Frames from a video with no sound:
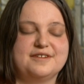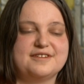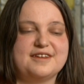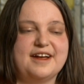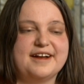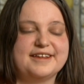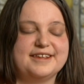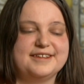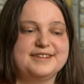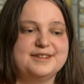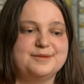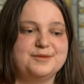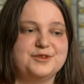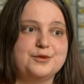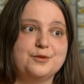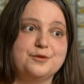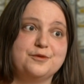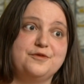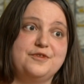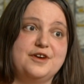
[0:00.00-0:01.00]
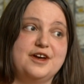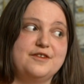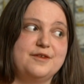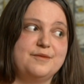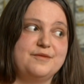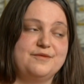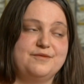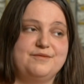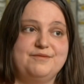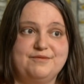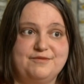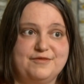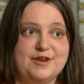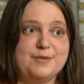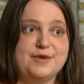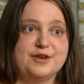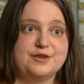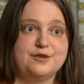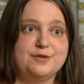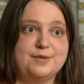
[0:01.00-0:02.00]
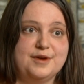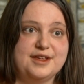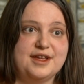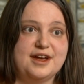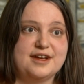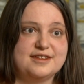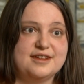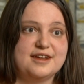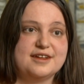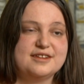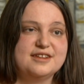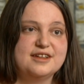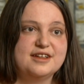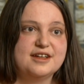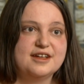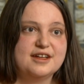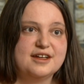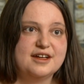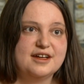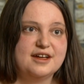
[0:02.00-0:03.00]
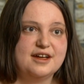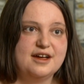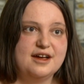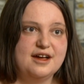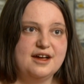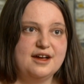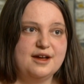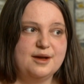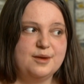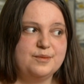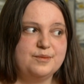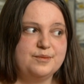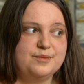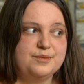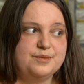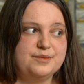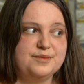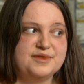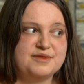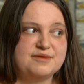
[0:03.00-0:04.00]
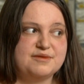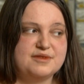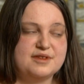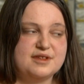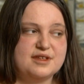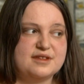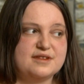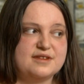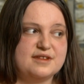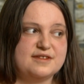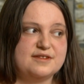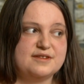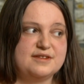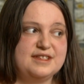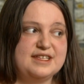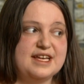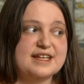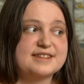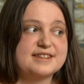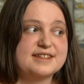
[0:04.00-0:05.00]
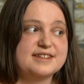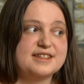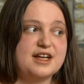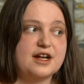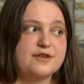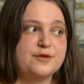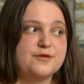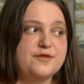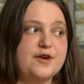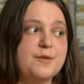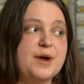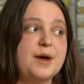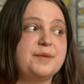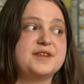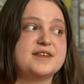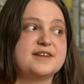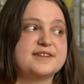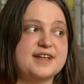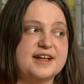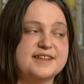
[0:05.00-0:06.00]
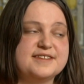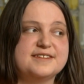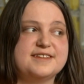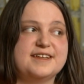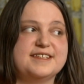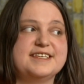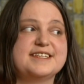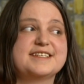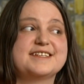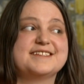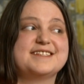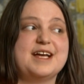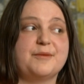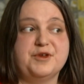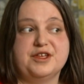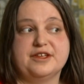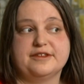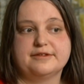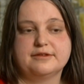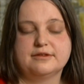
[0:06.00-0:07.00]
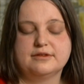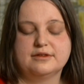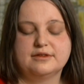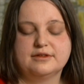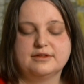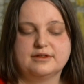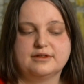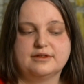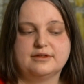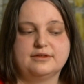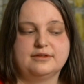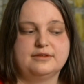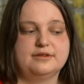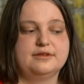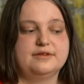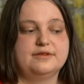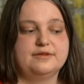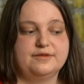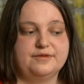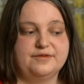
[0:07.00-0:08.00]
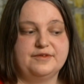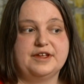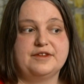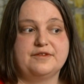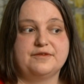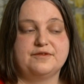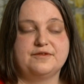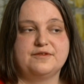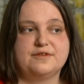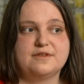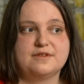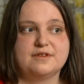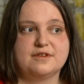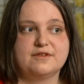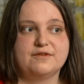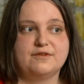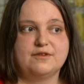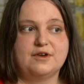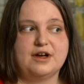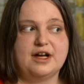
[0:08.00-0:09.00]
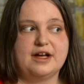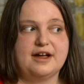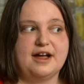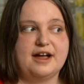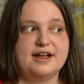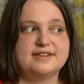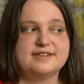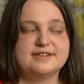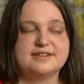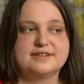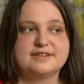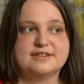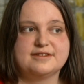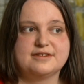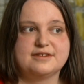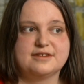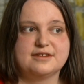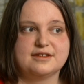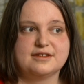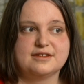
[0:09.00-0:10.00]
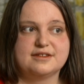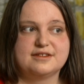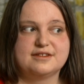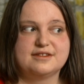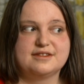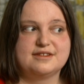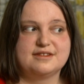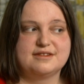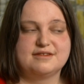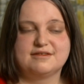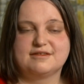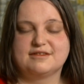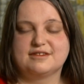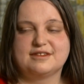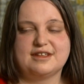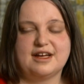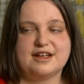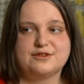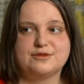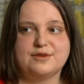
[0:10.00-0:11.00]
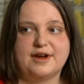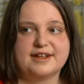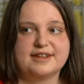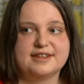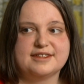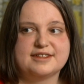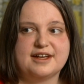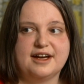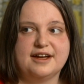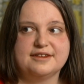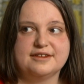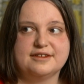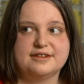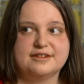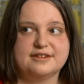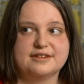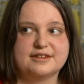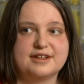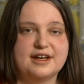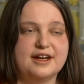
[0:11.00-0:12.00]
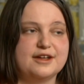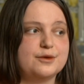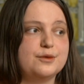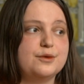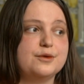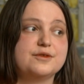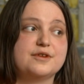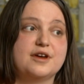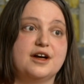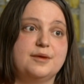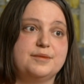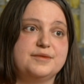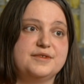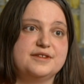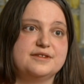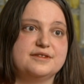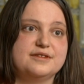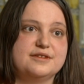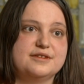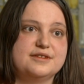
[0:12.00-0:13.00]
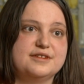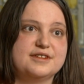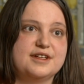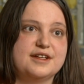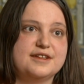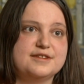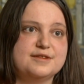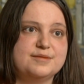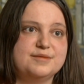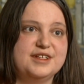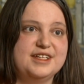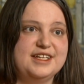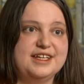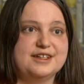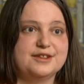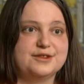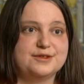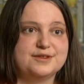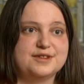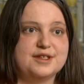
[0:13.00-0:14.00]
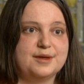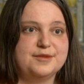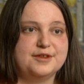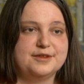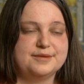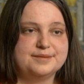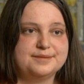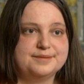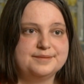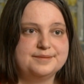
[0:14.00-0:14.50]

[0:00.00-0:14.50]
ist eigentlich ziemlich unfair, wenn, wenn man darüber nachdenkt, ähm, dass, dass jetzt gesagt wird, warum habt ihr das Ganze denn nicht gesammelt? Weil, äh, als es dazu eigentlich keine, keinen Grund gab, diese, diese ganzen Belege zu sammeln.